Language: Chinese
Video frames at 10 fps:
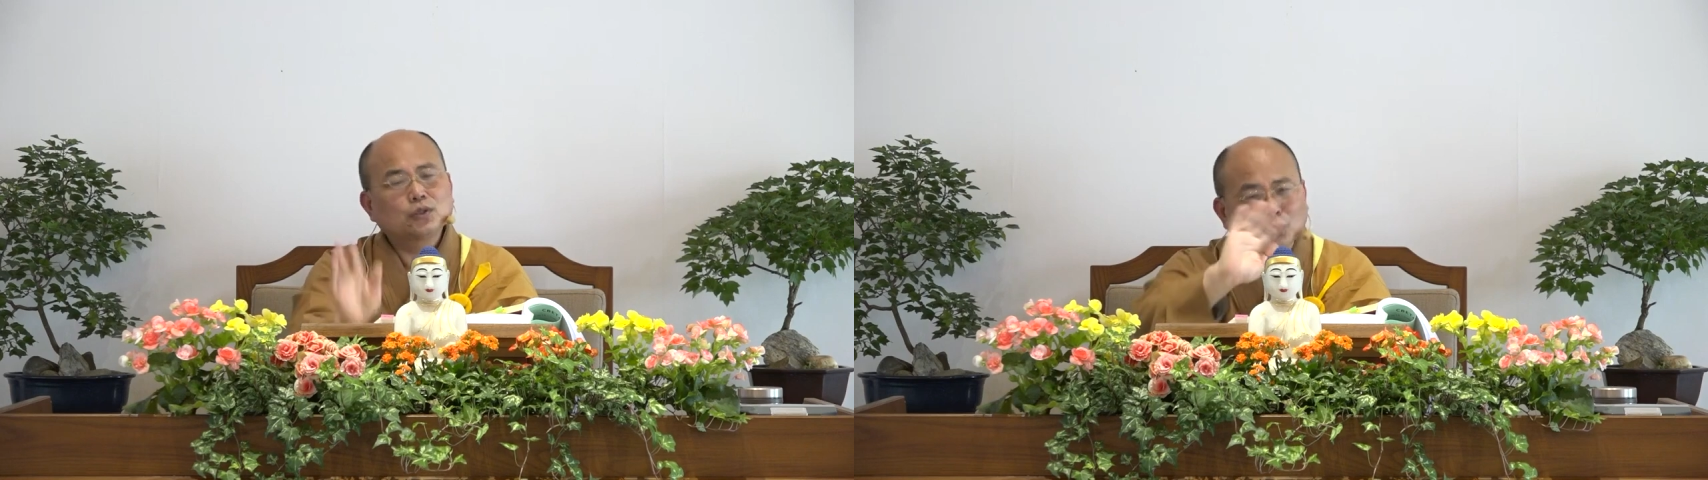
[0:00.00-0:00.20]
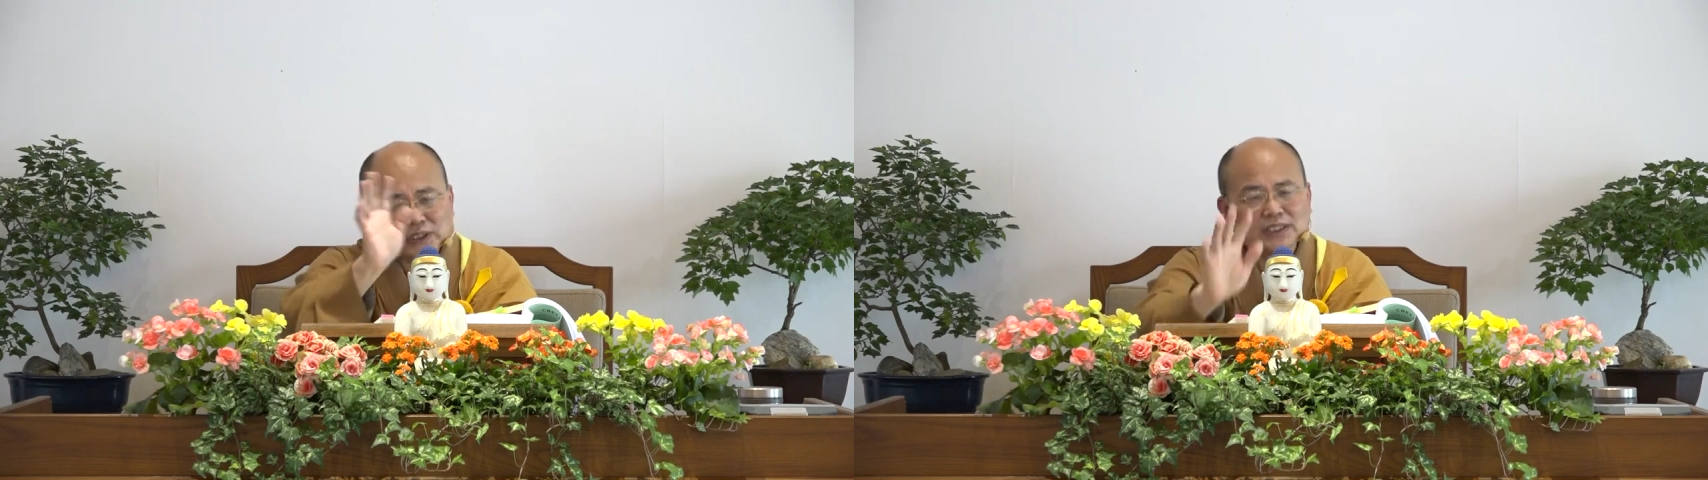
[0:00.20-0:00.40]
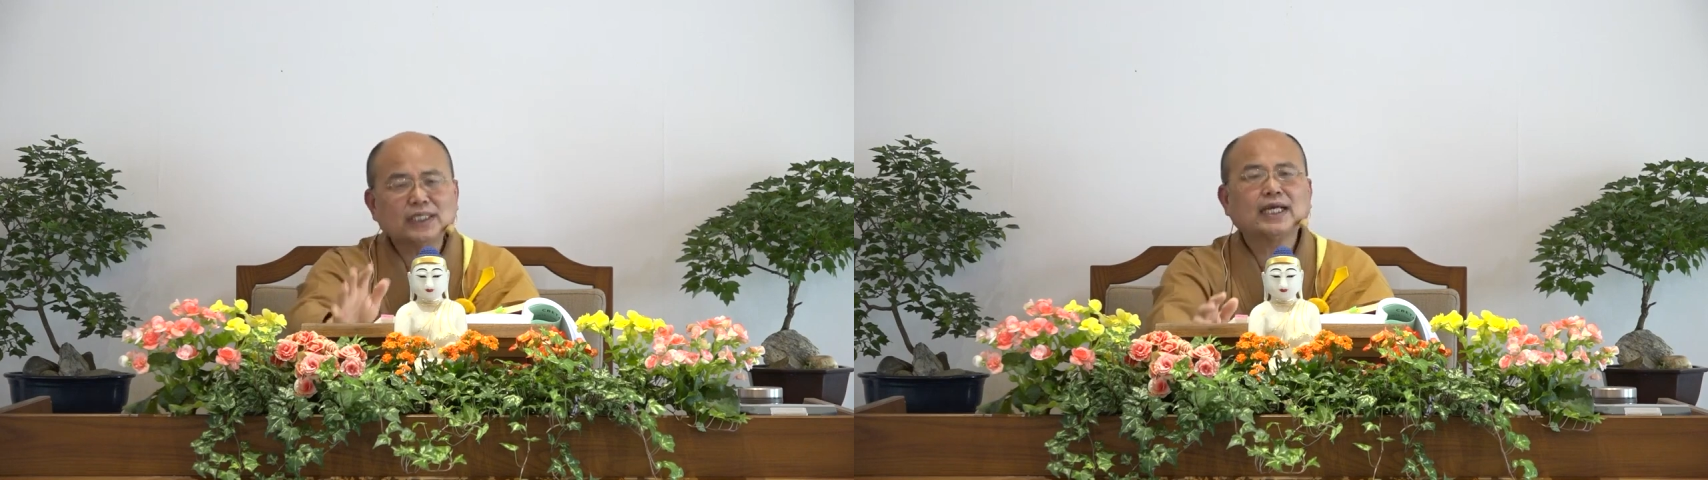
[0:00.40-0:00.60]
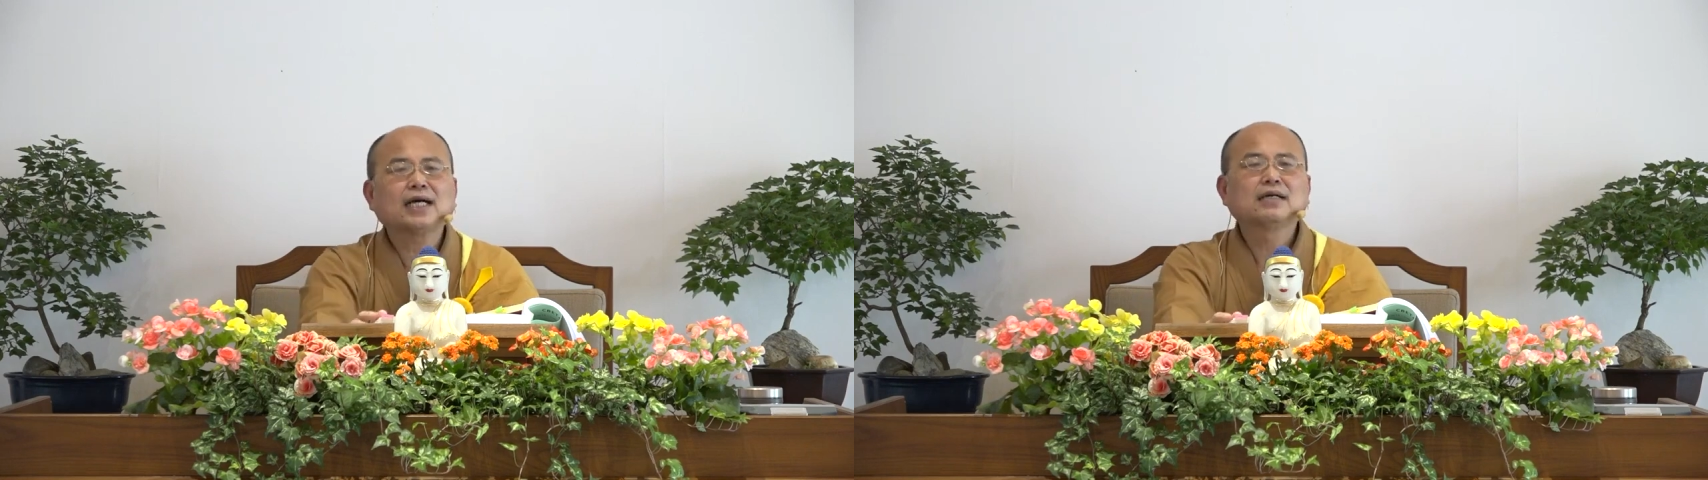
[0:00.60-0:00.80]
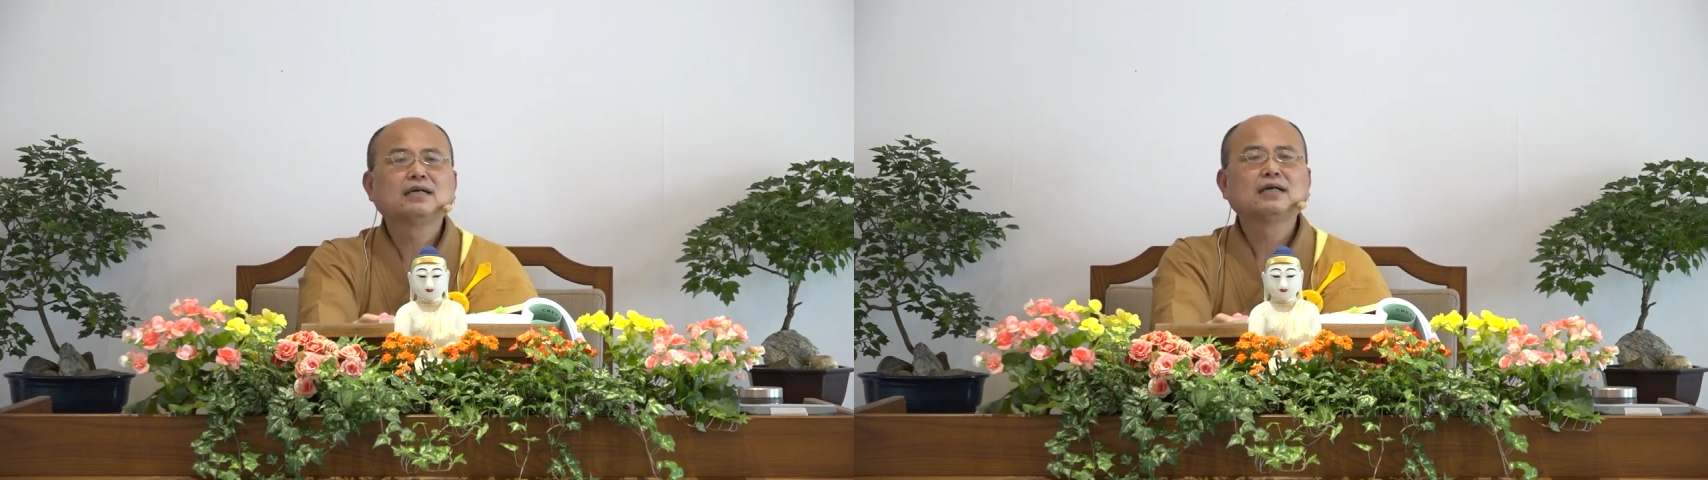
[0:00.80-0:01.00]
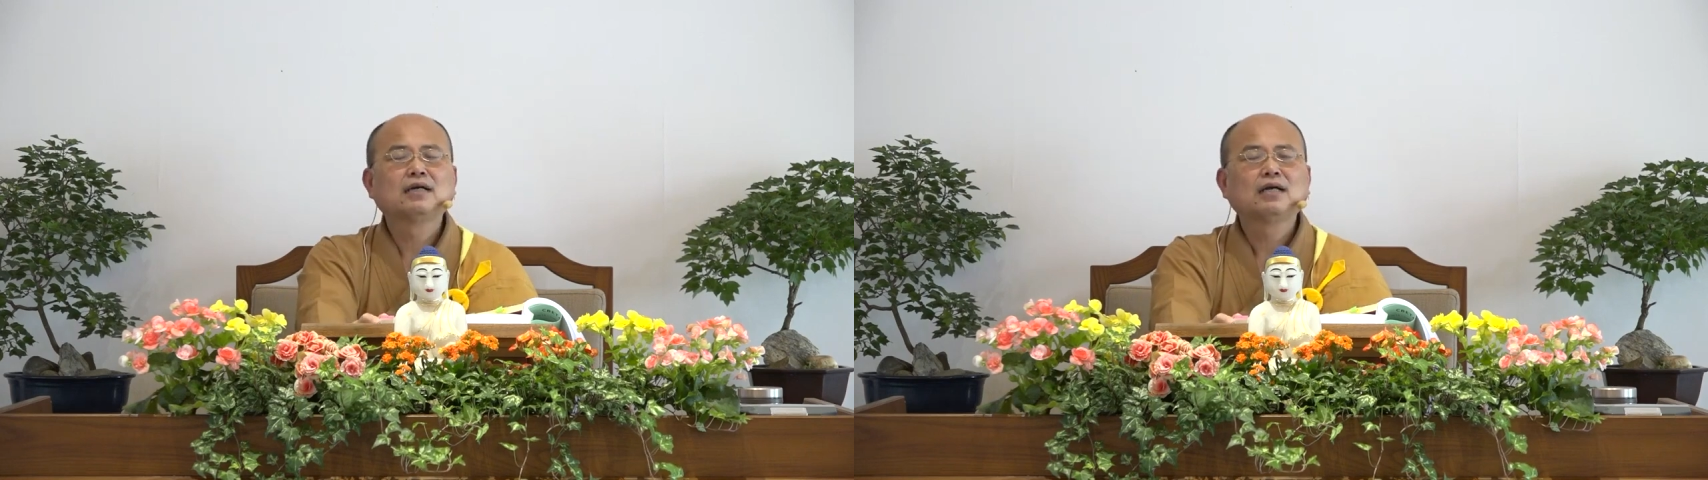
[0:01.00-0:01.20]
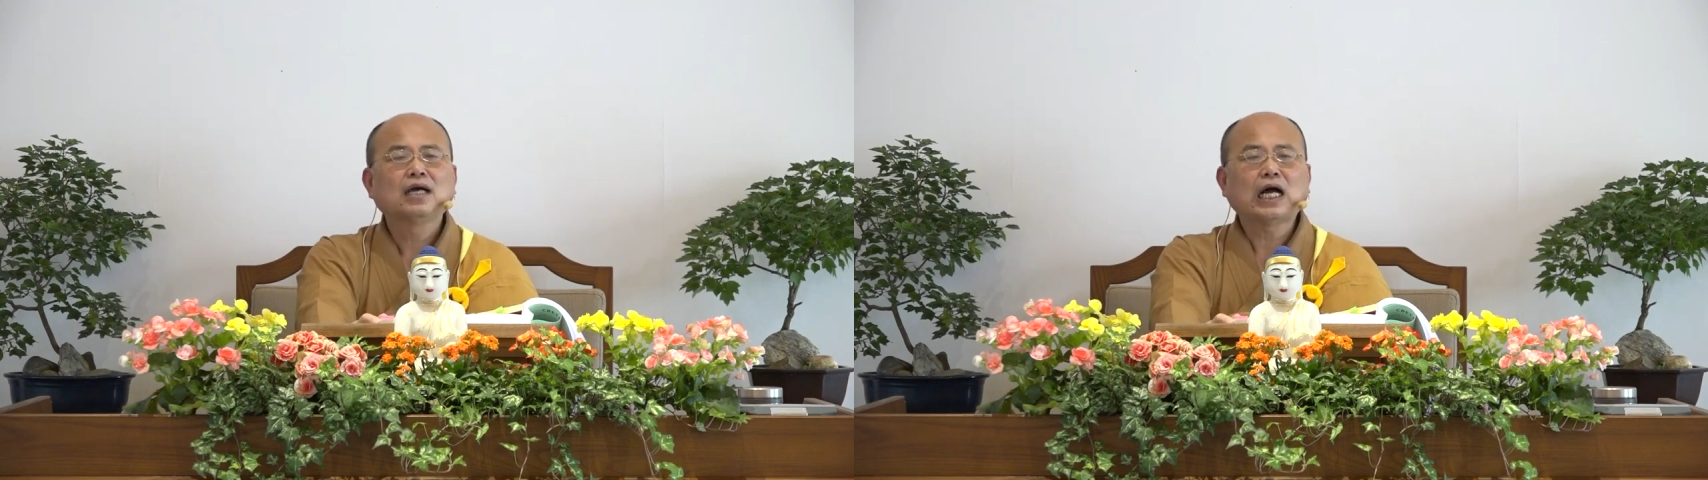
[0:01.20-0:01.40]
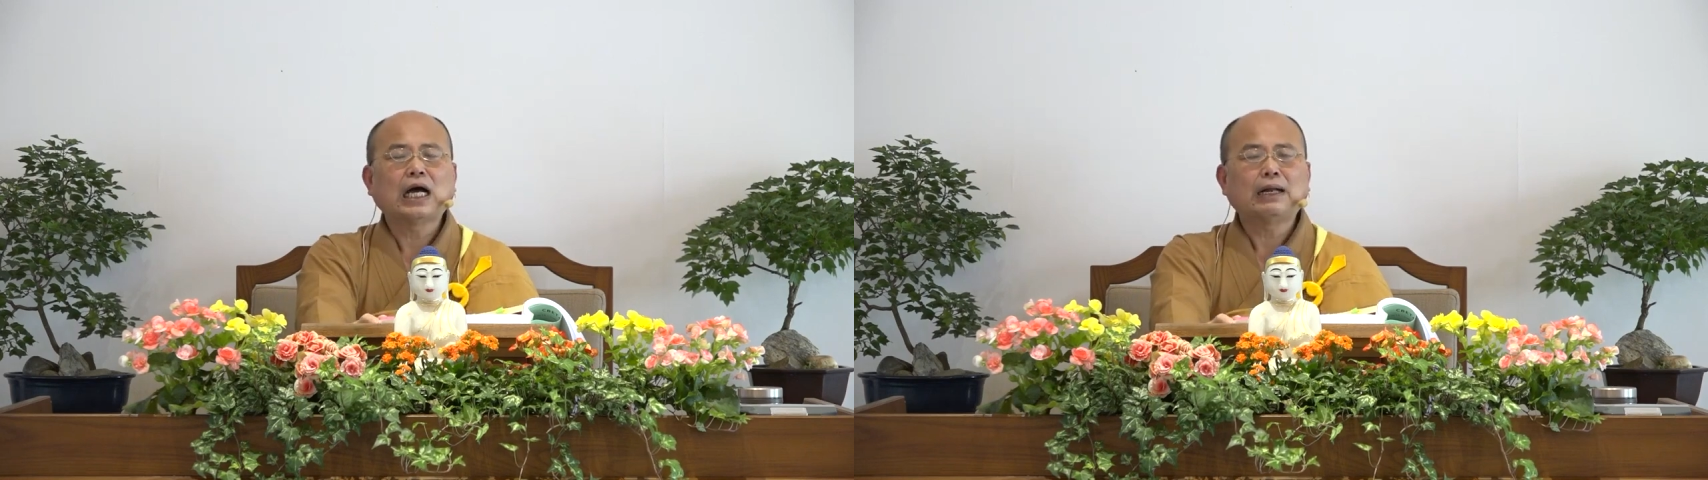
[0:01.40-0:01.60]
都是这样
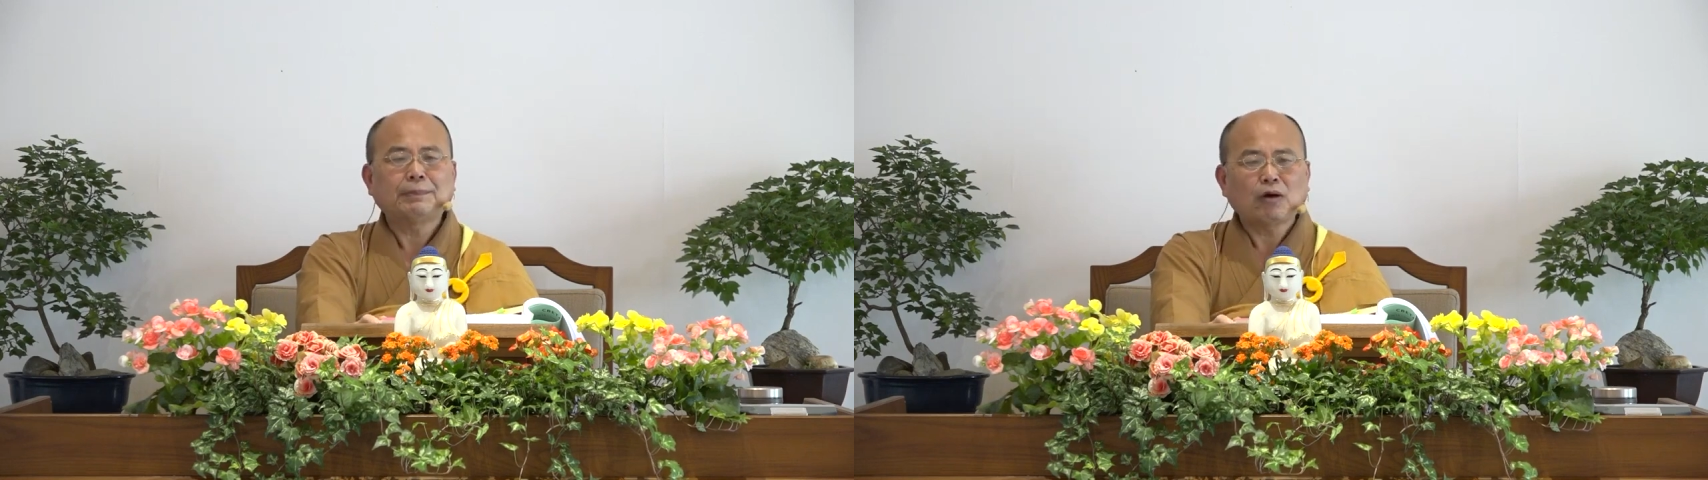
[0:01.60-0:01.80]
啊。